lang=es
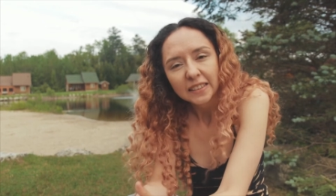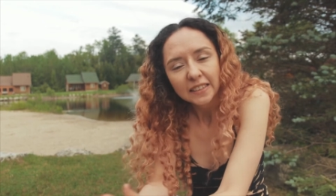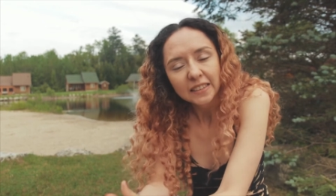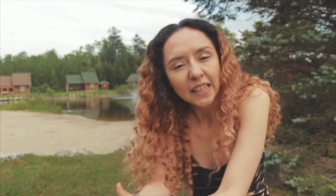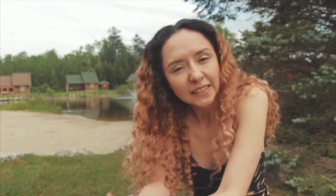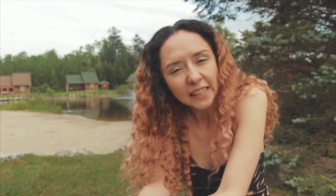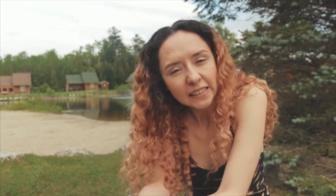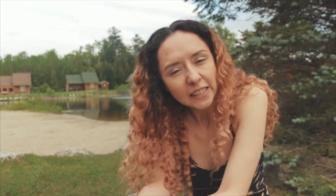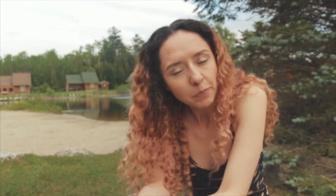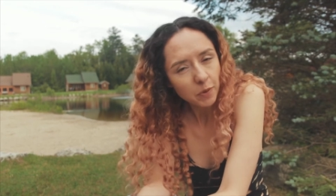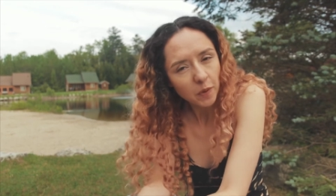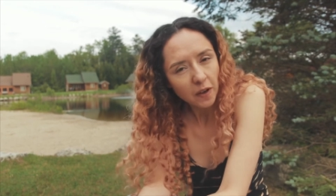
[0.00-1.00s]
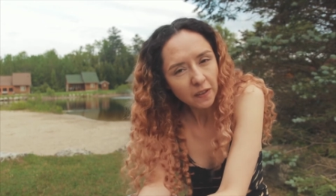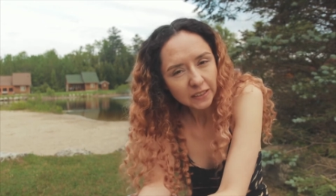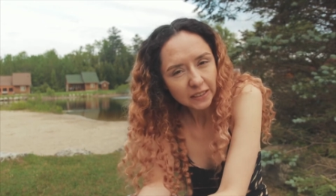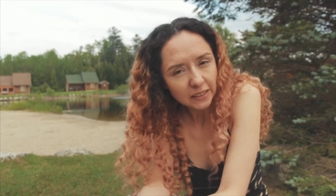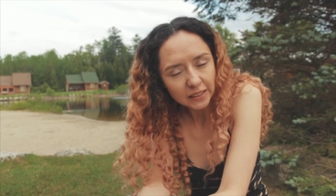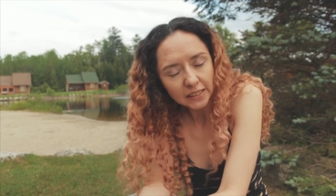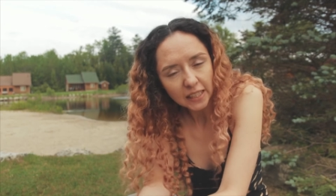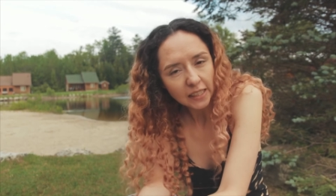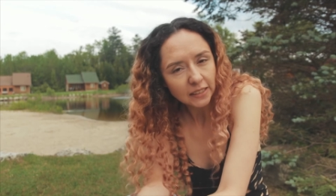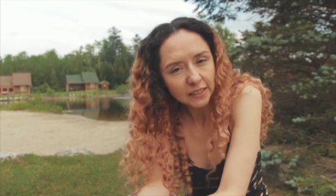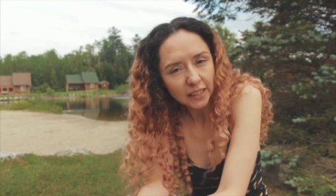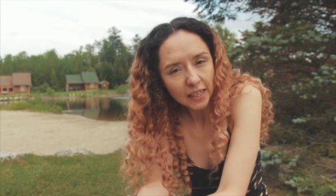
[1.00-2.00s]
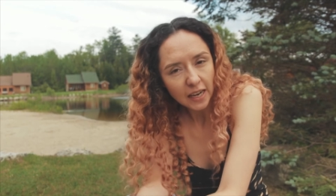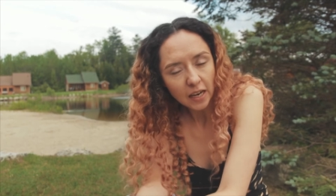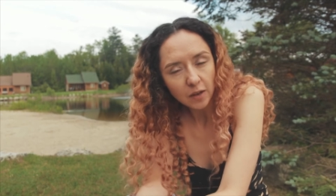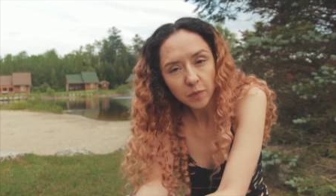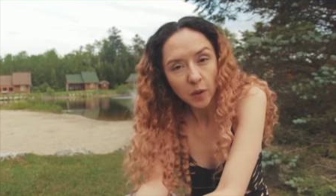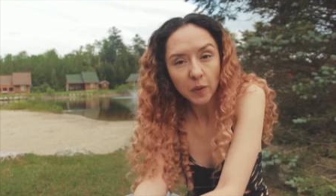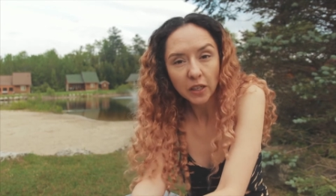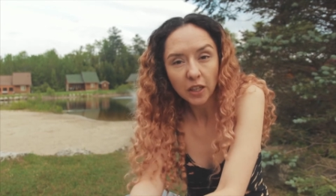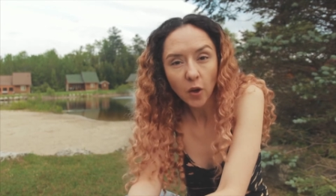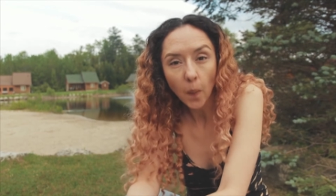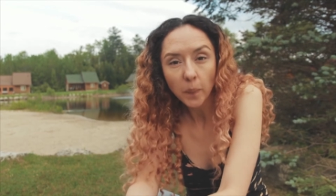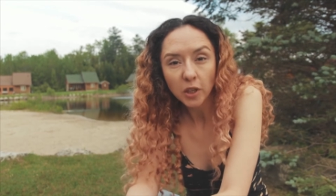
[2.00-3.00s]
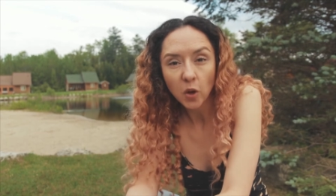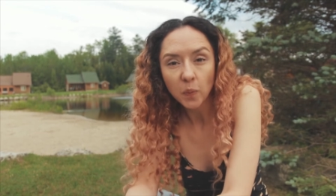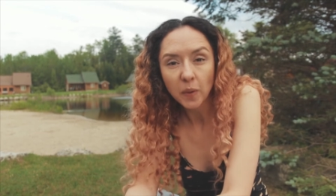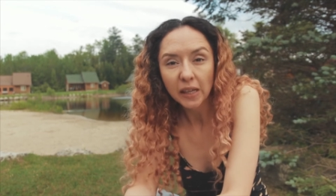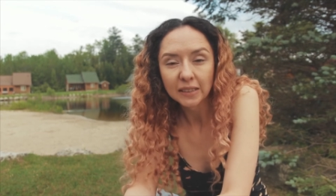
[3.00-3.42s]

Si esta es la primera vez que estás en este canal, bienvenido. Mi nombre